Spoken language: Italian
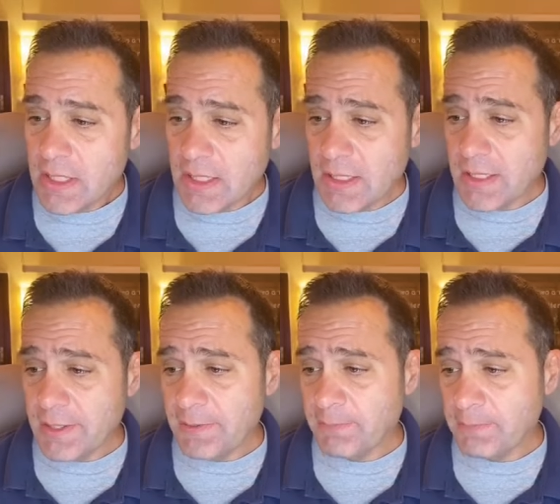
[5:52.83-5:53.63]

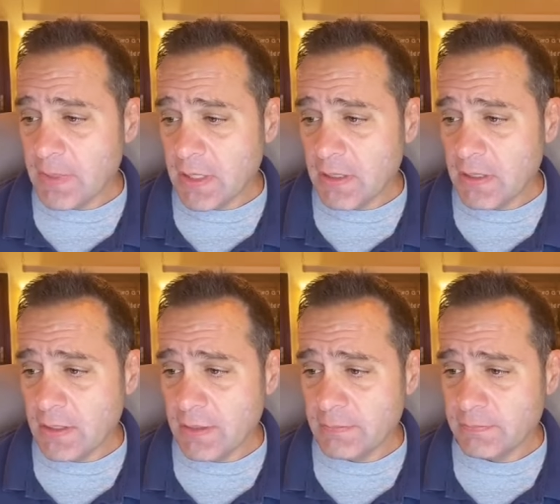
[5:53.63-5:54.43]
E, mm,
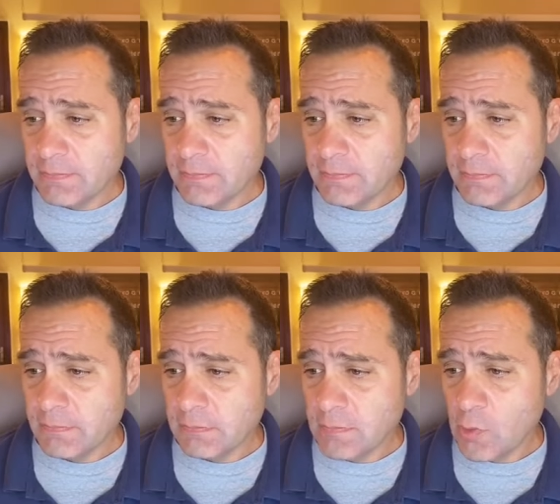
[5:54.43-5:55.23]

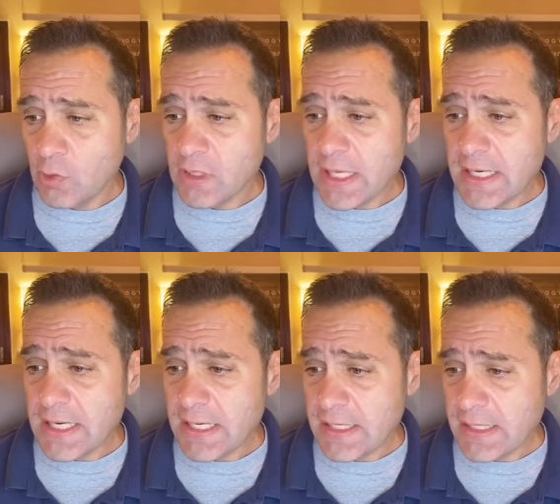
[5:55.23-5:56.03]
um,
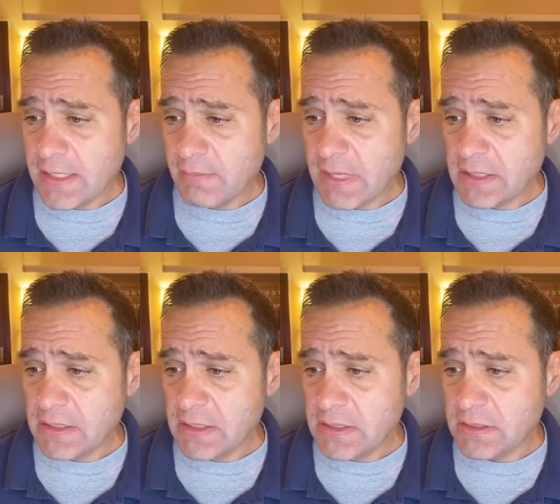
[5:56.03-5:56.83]
Loredana
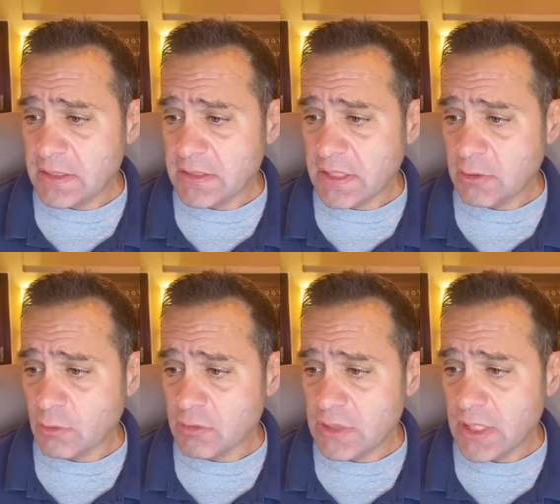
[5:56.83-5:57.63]
Martin ti è
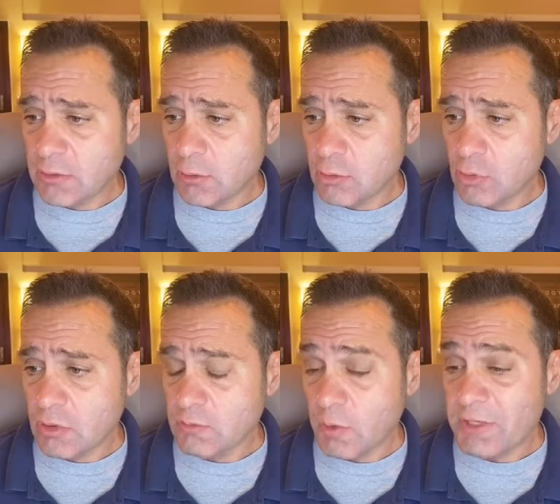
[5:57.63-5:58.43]
stato consigliato lo
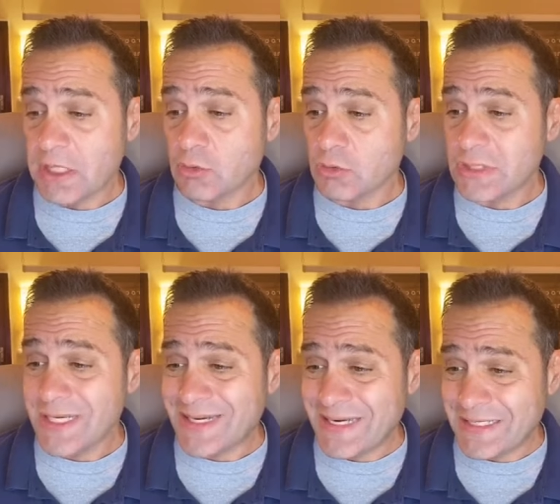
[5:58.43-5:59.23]
studio sbobinato?
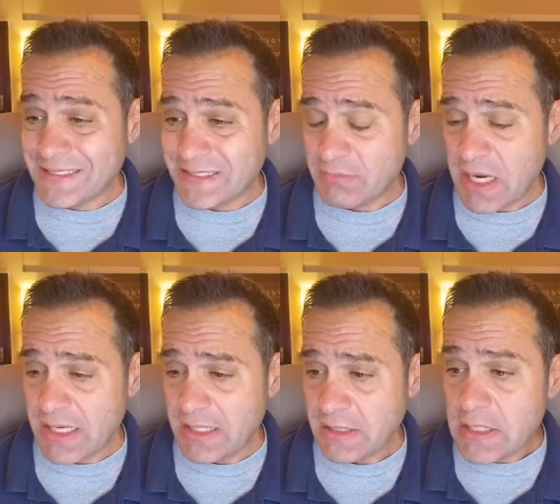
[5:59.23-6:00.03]
Sì,
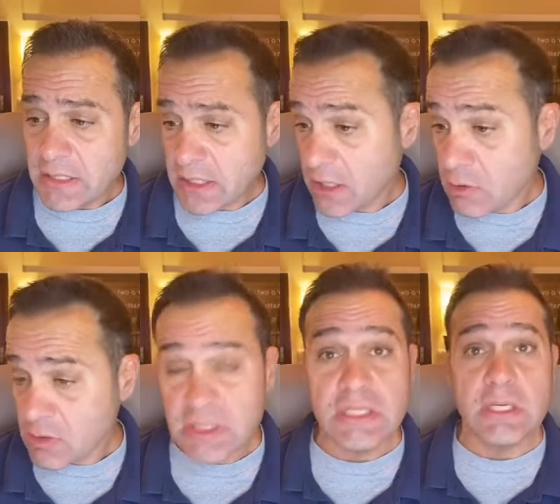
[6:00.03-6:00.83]
carissima, credo
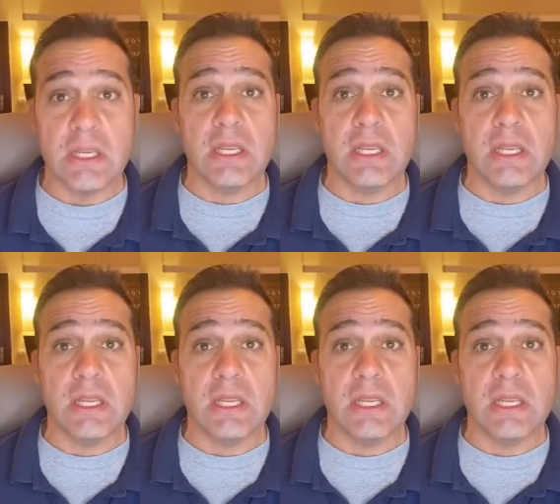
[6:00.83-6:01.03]
di sì.